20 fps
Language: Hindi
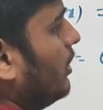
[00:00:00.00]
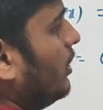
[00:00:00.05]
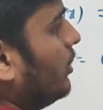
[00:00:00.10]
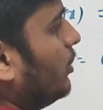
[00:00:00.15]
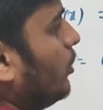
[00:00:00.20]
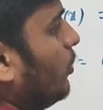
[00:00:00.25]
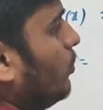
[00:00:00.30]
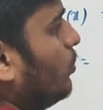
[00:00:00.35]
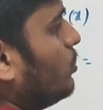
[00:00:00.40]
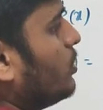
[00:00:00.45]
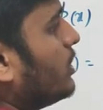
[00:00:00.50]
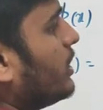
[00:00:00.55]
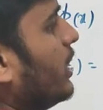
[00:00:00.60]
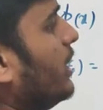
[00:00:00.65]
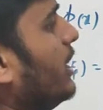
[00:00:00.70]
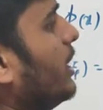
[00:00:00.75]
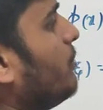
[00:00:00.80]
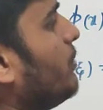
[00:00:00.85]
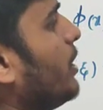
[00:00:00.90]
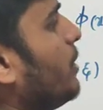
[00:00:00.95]
तो उसके
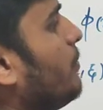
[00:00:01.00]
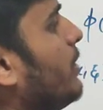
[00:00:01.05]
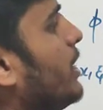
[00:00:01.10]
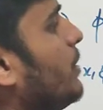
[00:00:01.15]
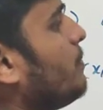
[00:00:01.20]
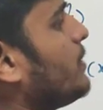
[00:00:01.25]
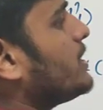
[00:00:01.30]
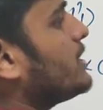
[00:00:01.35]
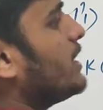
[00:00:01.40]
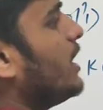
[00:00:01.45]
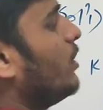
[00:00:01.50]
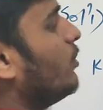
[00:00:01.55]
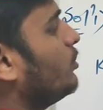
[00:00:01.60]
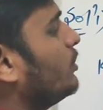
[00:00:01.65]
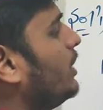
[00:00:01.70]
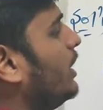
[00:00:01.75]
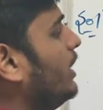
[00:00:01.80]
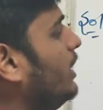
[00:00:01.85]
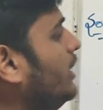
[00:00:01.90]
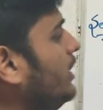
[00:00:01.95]
लिए मेरे हमारे पास क्या
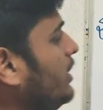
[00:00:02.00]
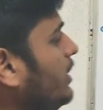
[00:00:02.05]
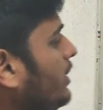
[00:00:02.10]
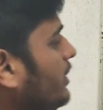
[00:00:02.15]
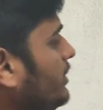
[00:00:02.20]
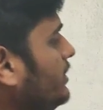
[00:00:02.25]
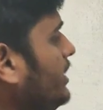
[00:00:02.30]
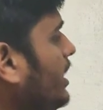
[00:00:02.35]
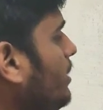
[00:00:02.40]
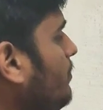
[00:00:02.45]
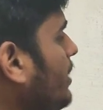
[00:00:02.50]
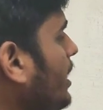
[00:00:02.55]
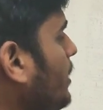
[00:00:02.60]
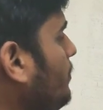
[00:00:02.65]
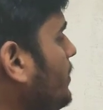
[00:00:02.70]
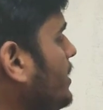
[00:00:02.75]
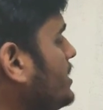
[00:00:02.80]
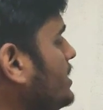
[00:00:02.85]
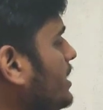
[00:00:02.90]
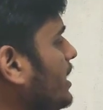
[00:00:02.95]
होता है ये हमारे
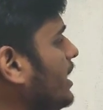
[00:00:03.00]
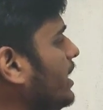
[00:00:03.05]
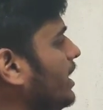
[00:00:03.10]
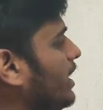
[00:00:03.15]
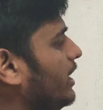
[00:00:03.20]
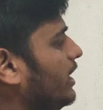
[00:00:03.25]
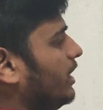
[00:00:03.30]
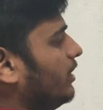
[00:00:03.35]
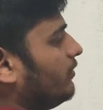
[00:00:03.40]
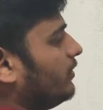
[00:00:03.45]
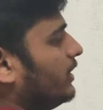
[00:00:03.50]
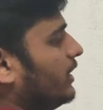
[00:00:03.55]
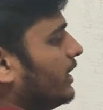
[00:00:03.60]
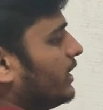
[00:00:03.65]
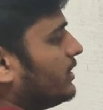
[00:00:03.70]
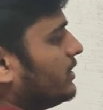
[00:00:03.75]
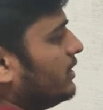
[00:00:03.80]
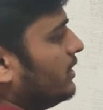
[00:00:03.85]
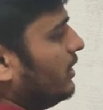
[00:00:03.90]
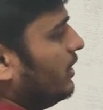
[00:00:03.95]
पास क्या है ए वन
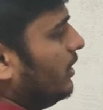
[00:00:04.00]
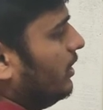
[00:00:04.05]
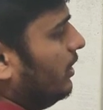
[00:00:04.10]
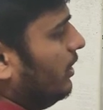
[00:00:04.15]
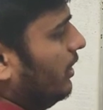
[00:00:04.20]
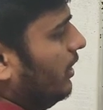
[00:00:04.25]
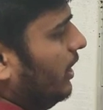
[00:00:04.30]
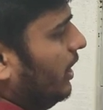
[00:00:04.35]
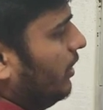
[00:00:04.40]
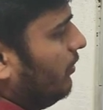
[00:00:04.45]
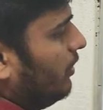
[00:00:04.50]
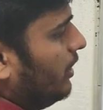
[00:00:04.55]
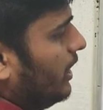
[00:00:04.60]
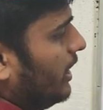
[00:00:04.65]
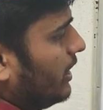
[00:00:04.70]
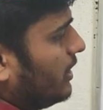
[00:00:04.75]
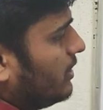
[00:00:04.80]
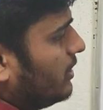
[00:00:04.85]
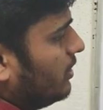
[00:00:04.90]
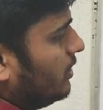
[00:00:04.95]
एक्स ए वन
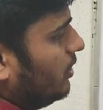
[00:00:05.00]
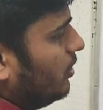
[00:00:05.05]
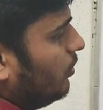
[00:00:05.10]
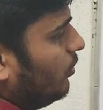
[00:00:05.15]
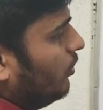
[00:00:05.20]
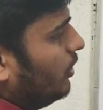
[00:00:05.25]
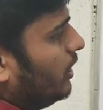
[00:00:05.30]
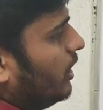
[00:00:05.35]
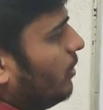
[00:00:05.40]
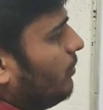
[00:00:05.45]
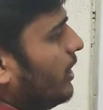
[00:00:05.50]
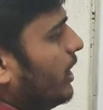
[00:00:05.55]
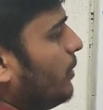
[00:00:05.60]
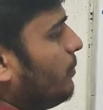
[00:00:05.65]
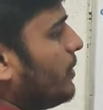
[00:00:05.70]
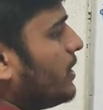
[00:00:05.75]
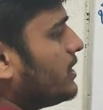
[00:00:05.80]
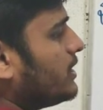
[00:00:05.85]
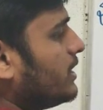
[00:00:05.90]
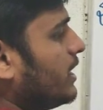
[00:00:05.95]
एक्स और ये हमारे
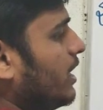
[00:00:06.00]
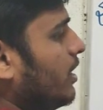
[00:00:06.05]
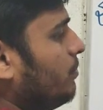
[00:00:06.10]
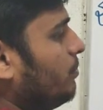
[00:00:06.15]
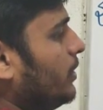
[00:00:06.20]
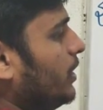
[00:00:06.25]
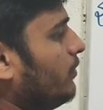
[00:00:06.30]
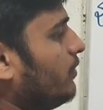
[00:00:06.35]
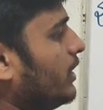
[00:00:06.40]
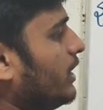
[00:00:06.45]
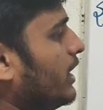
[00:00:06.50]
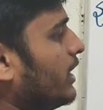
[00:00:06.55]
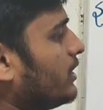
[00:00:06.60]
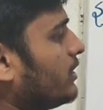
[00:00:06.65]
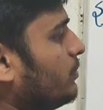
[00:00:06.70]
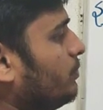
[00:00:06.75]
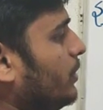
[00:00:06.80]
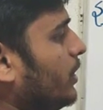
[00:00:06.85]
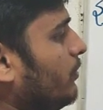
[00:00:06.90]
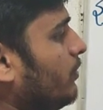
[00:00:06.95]
पास क्या है बी वन एक्स
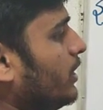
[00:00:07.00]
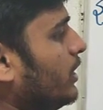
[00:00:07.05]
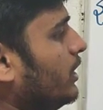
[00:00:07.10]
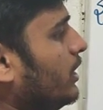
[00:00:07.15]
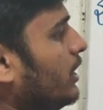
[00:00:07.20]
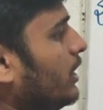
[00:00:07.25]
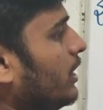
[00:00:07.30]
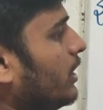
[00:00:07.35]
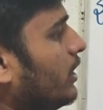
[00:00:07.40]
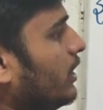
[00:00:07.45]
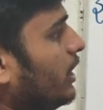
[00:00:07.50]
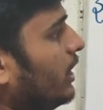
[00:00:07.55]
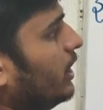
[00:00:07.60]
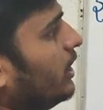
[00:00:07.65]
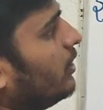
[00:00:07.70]
बी वन टी